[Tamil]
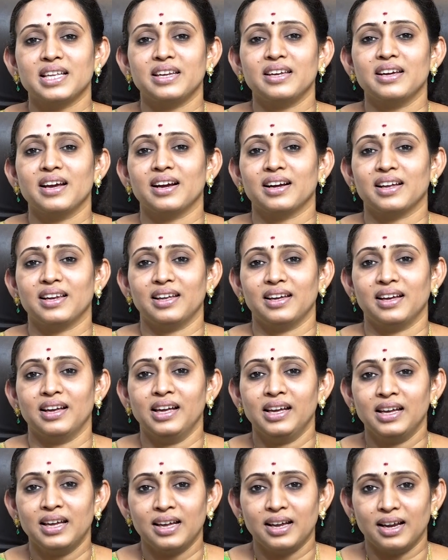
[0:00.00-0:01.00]
சரியாகலை
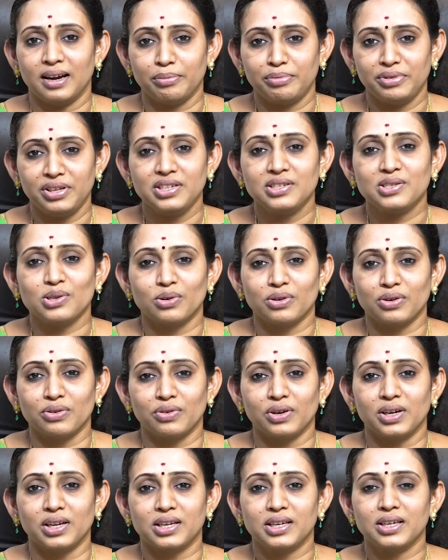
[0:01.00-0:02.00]
அப்படின்னு
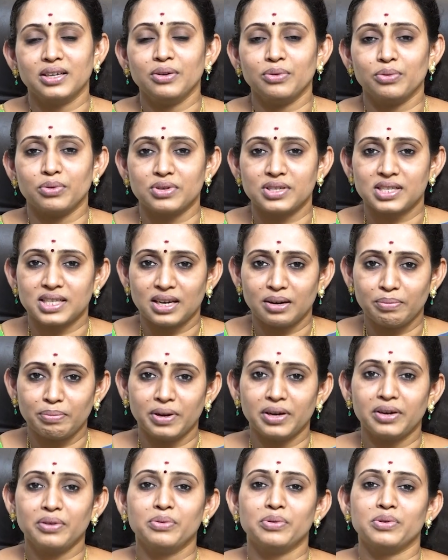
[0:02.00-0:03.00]
சொல்கிறவங்களுக்கு ஒரு
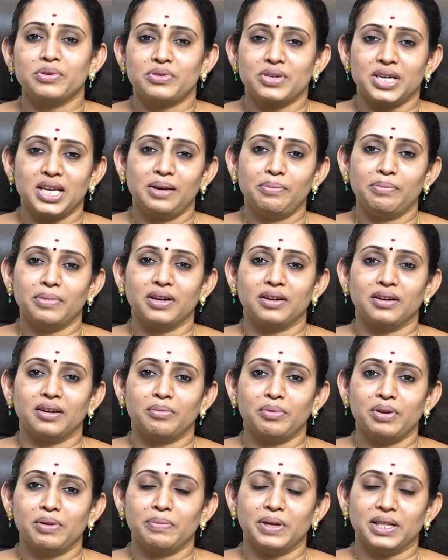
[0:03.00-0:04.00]
சிறப்பான ஒரு ட்ரீட்மெண்ட்
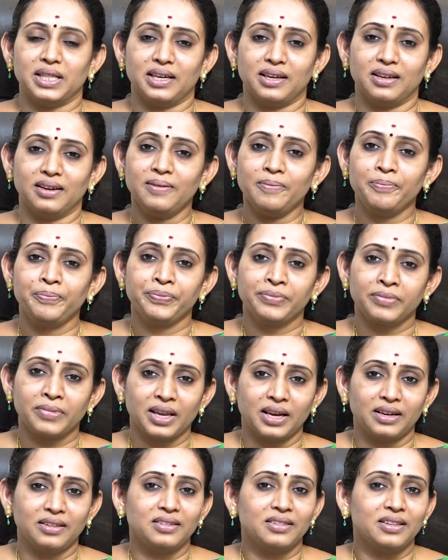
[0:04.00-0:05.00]
அப்படின்னு பார்த்தீங்கன்னா
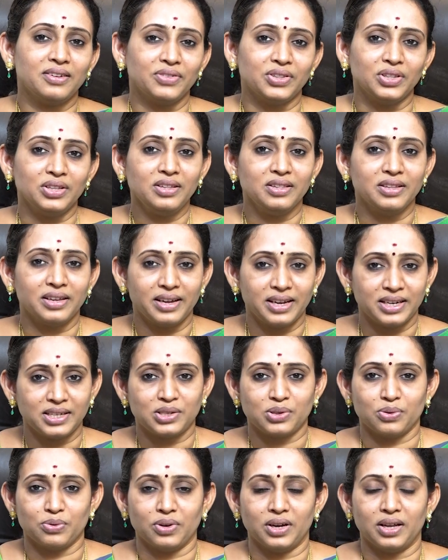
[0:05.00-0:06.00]
அதுதான் வந்து இந்த
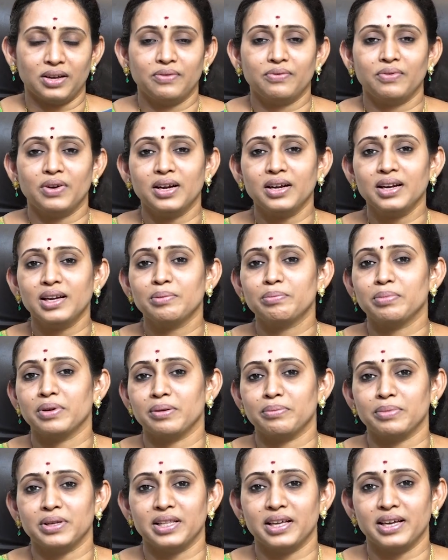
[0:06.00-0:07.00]
ஹெட் சோனா வாங்க இப்போ
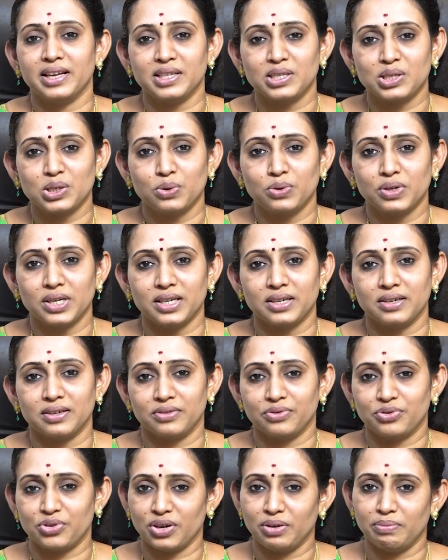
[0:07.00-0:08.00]
நம்ம இந்த ஹெட் சோனா
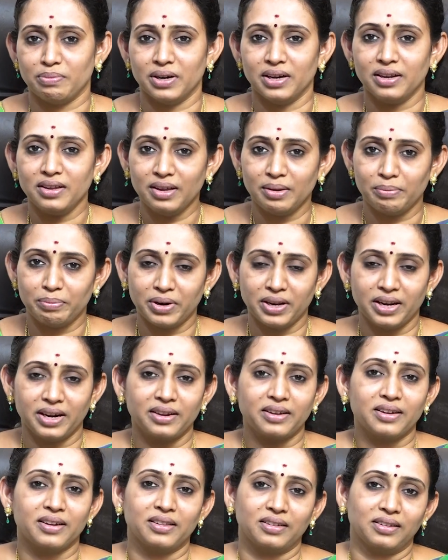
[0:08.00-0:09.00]
ட்ரீட்மெண்ட்டை எப்படி
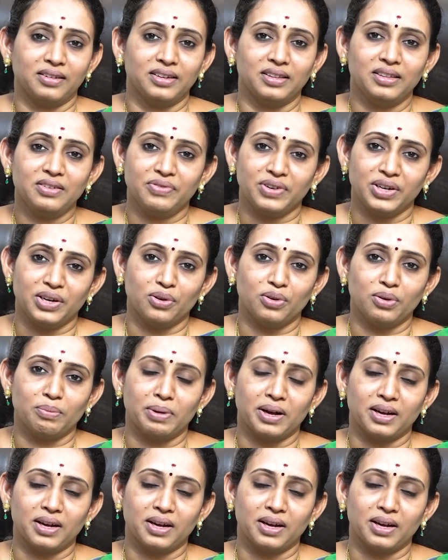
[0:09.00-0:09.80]
எடுக்கணுங்கிறத வீடியோவில்